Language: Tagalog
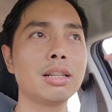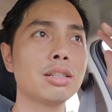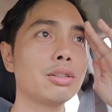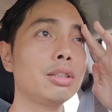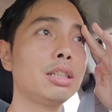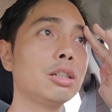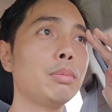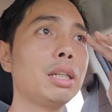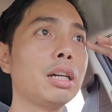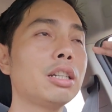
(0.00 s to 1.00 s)
So, hindi ko
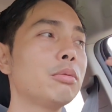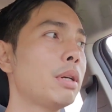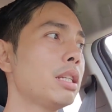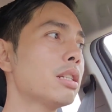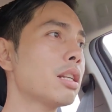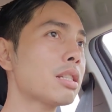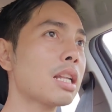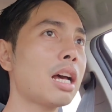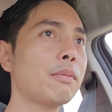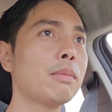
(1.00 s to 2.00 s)
pala kayo
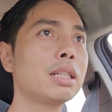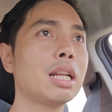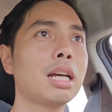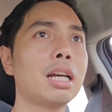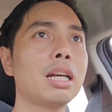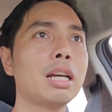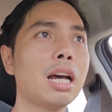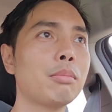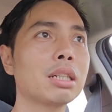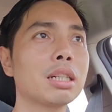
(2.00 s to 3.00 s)
maisasama na
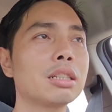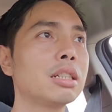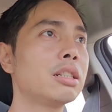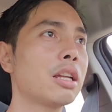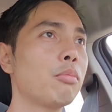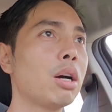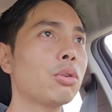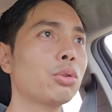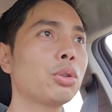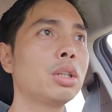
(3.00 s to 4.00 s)
habang nagda-drive
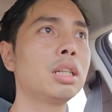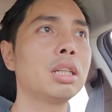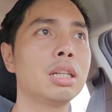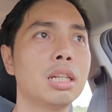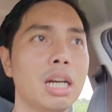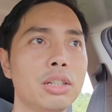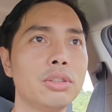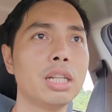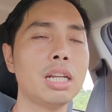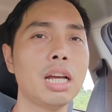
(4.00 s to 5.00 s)
ako. Ano
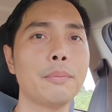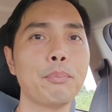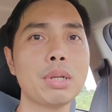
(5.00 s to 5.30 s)
na lang.